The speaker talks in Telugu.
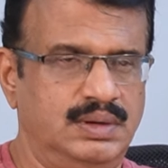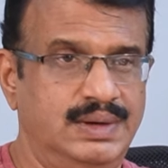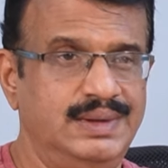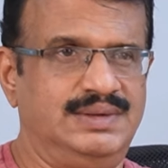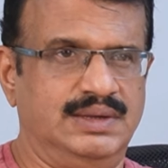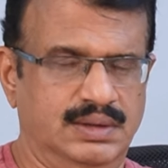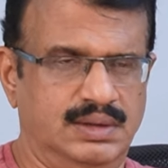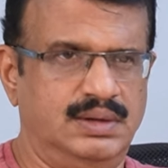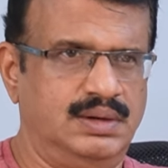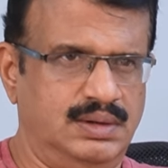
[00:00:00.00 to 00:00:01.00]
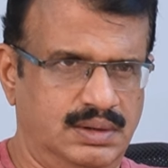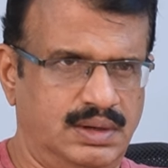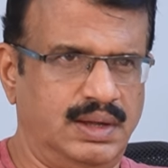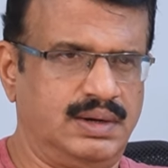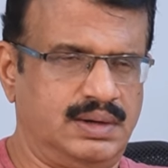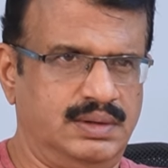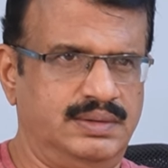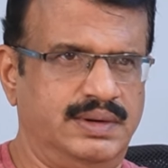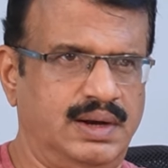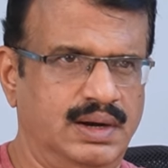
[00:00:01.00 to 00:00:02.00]
డీజీ డైరెక్టర్
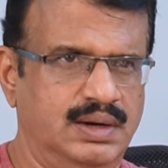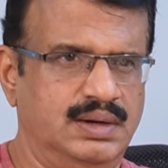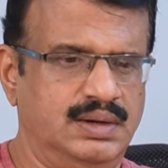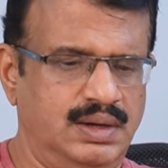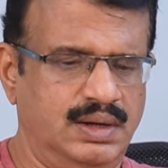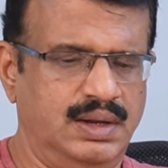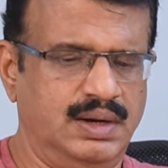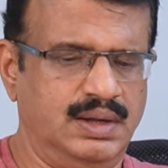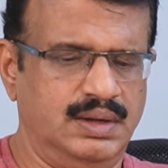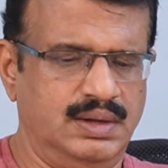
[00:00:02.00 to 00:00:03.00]
జనరల్ ఆయన